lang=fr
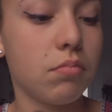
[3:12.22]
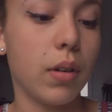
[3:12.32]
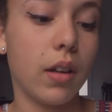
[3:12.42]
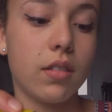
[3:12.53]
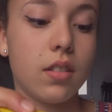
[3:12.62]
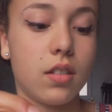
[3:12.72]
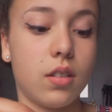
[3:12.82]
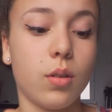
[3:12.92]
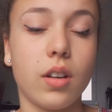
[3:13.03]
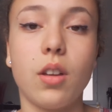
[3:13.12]
bah, c'est ce
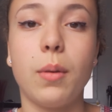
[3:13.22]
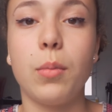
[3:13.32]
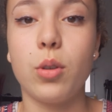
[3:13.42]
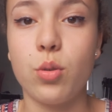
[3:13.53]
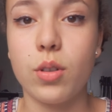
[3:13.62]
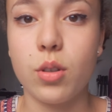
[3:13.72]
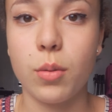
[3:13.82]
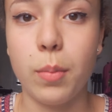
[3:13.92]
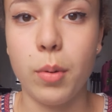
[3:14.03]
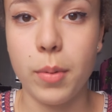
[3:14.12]
qui aurait normalement dû sur
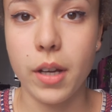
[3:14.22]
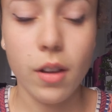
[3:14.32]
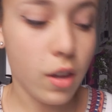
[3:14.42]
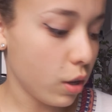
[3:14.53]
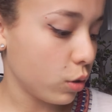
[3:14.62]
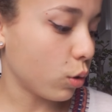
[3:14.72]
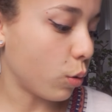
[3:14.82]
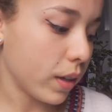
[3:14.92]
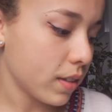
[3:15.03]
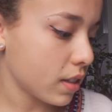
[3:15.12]
ma paupière. Donc
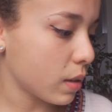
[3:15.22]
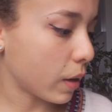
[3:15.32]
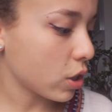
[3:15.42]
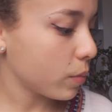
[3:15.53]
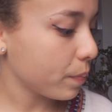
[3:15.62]
ouais, ça, ça marche.